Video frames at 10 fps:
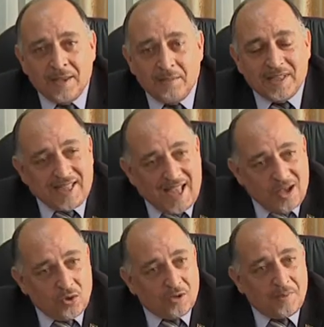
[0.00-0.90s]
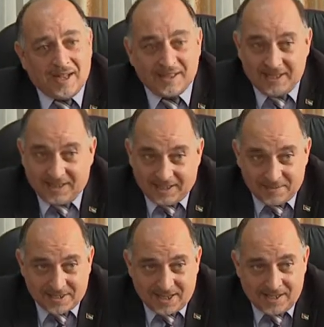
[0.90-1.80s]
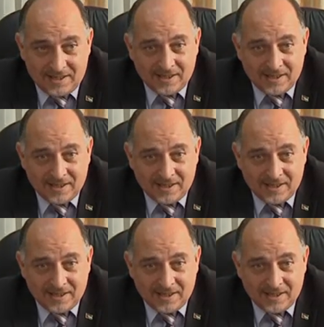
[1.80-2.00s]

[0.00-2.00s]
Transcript: بالتعاون مع دير كريمزان